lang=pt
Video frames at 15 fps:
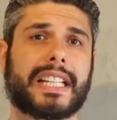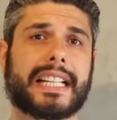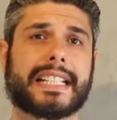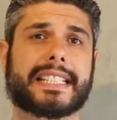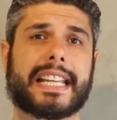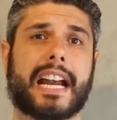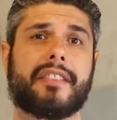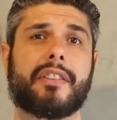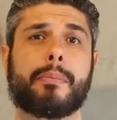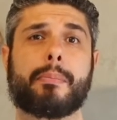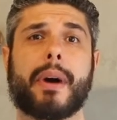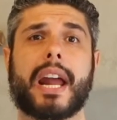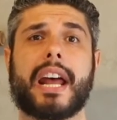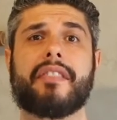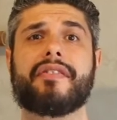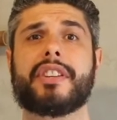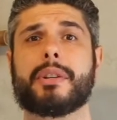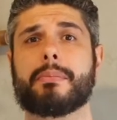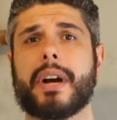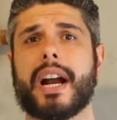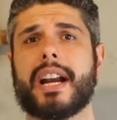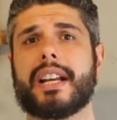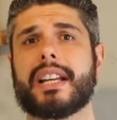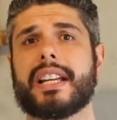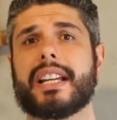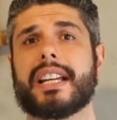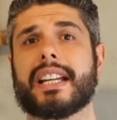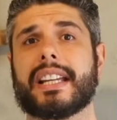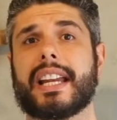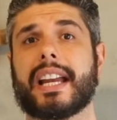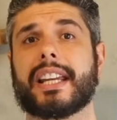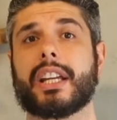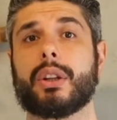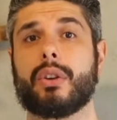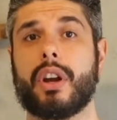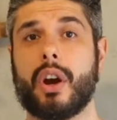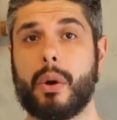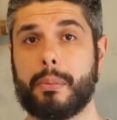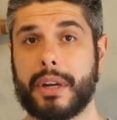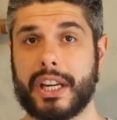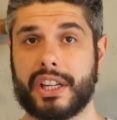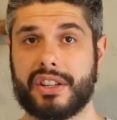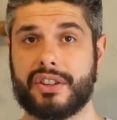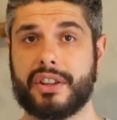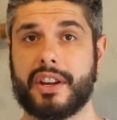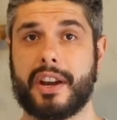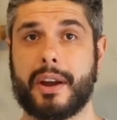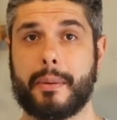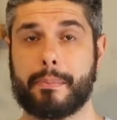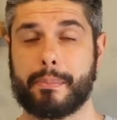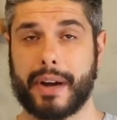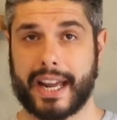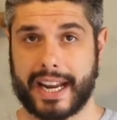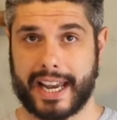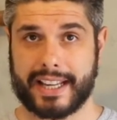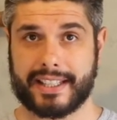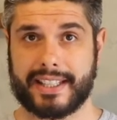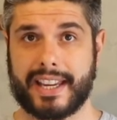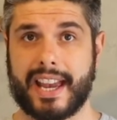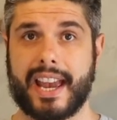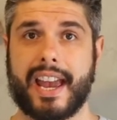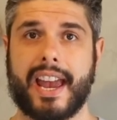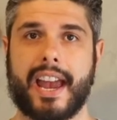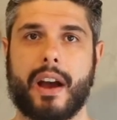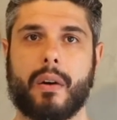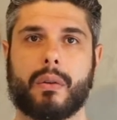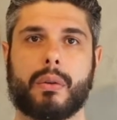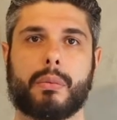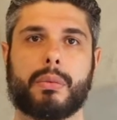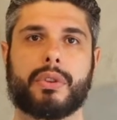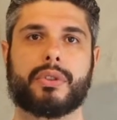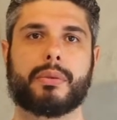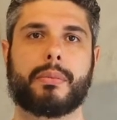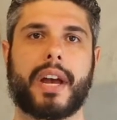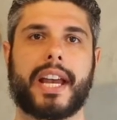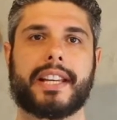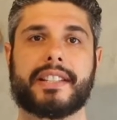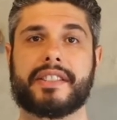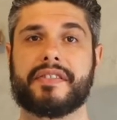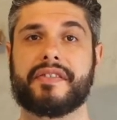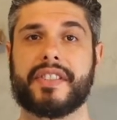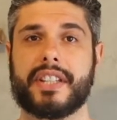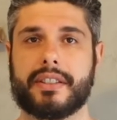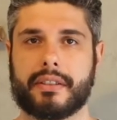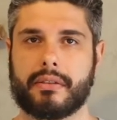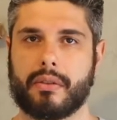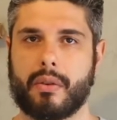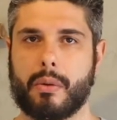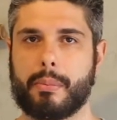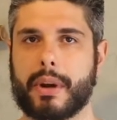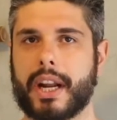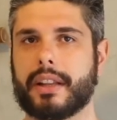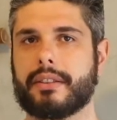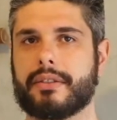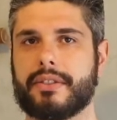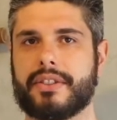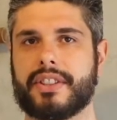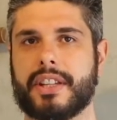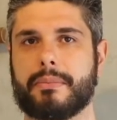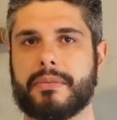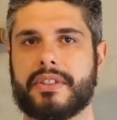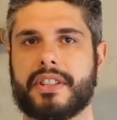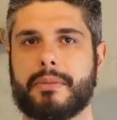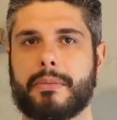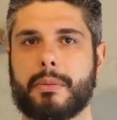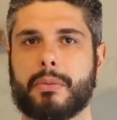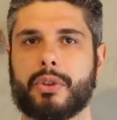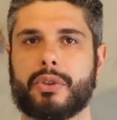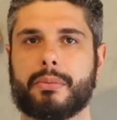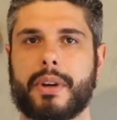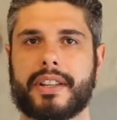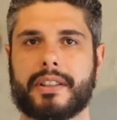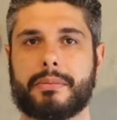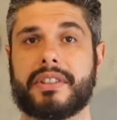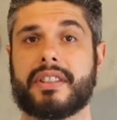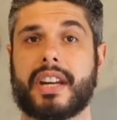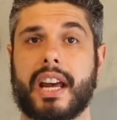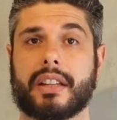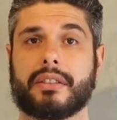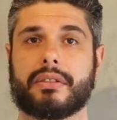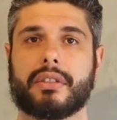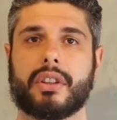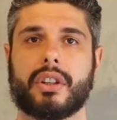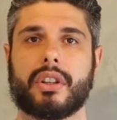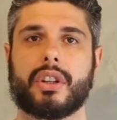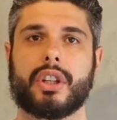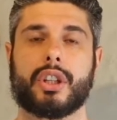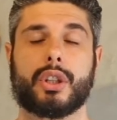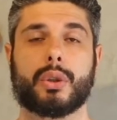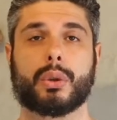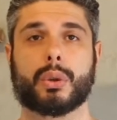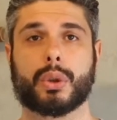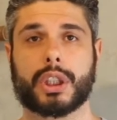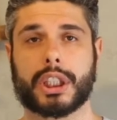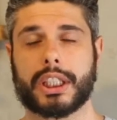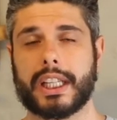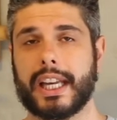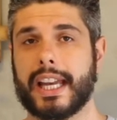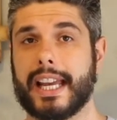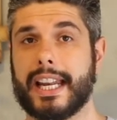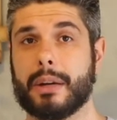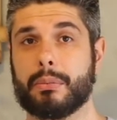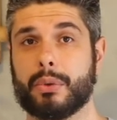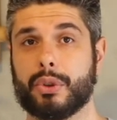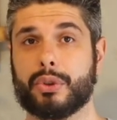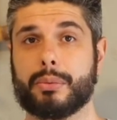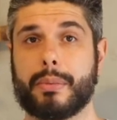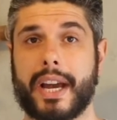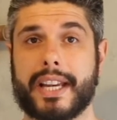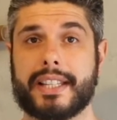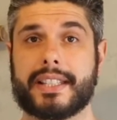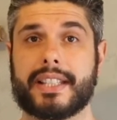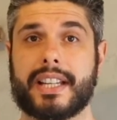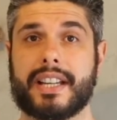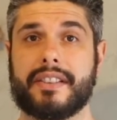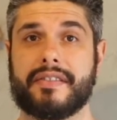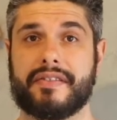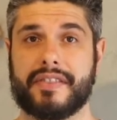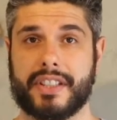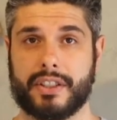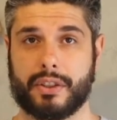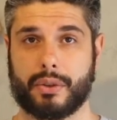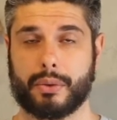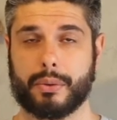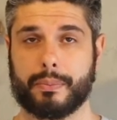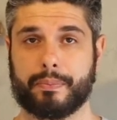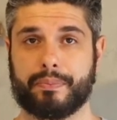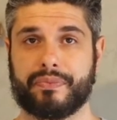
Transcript: serve para afirmar que aquilo realmente parece. É algo muito mais físico comparado com sim. Sim é muito mais abstrato e o look ele é muito mais físico.